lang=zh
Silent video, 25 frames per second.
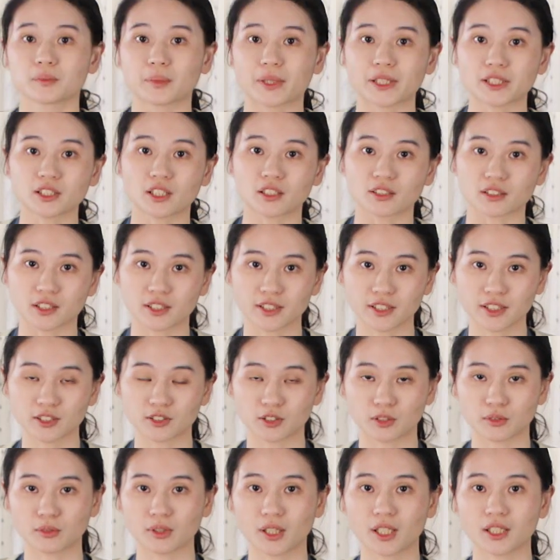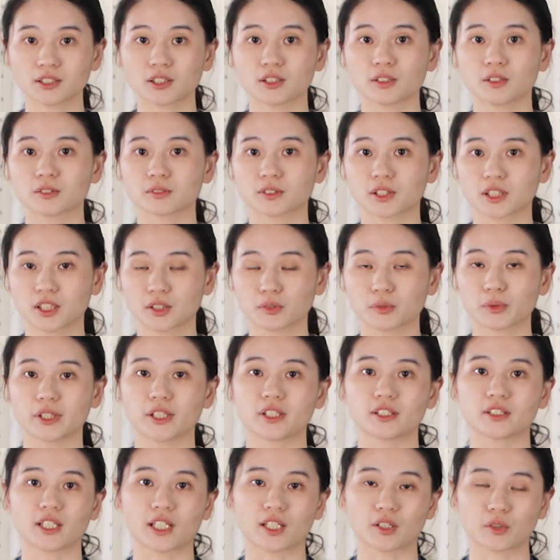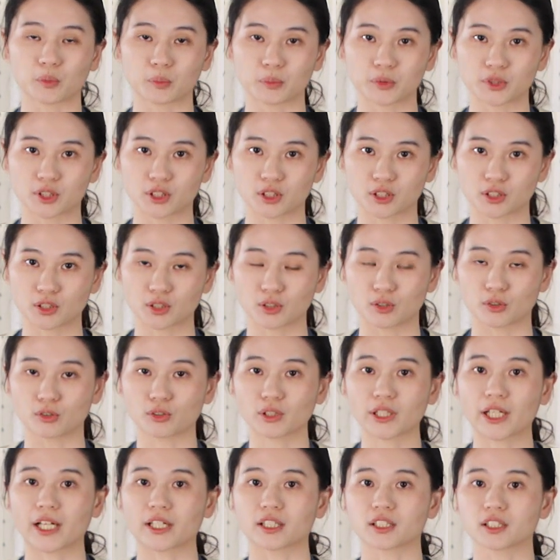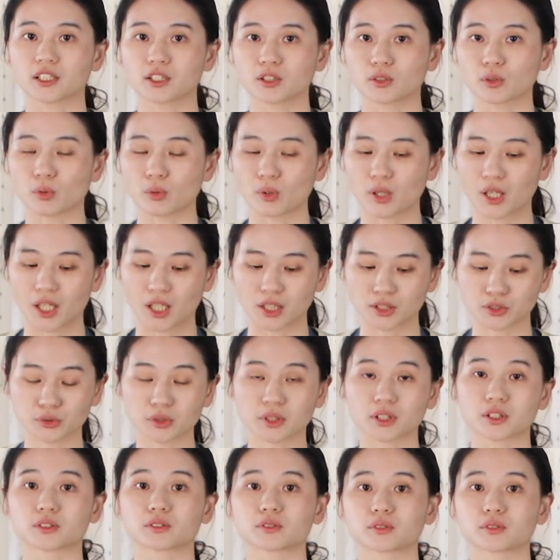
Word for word: 把巧克力融化后呢，为了让我们的口感更滑顺，